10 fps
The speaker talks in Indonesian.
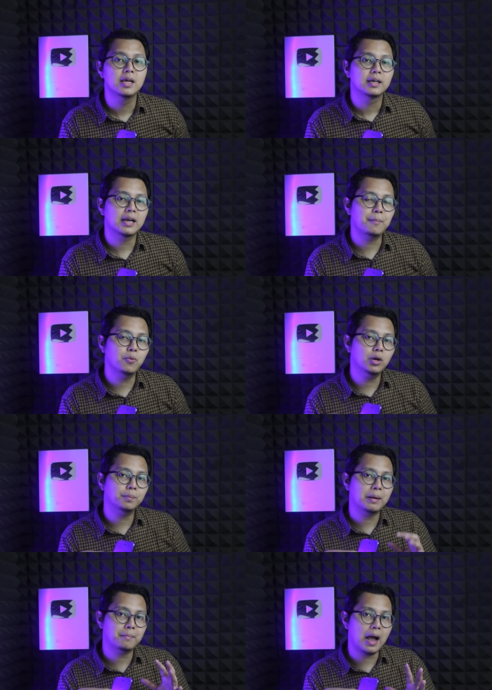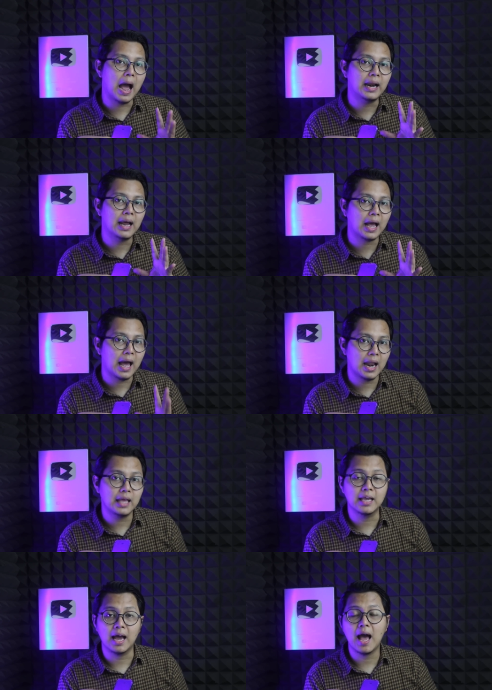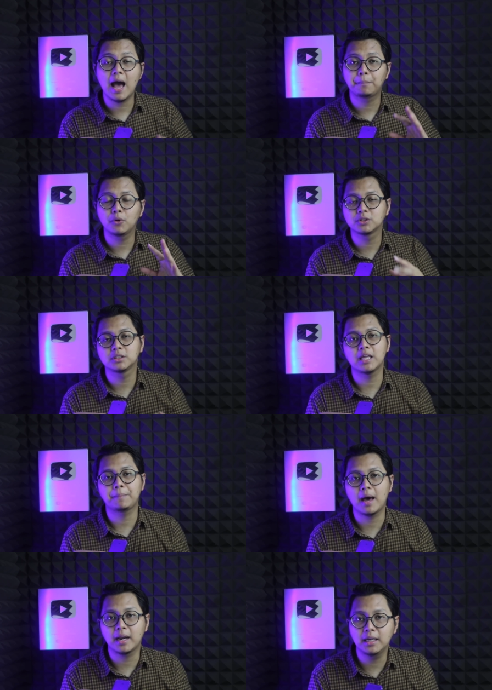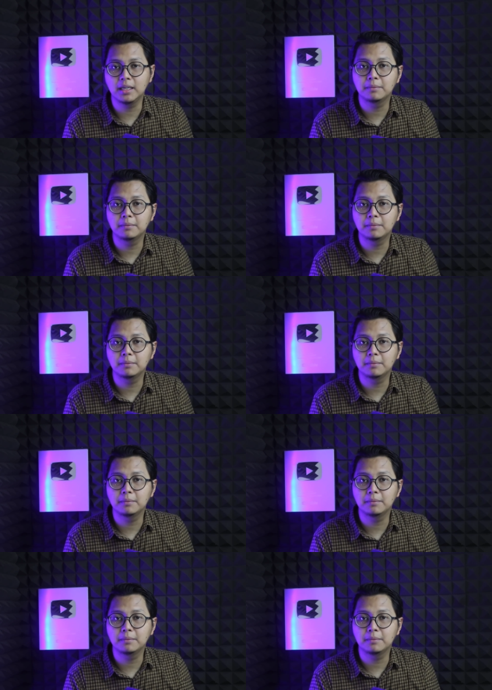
namun memang ada kalanya upload setiap hari ini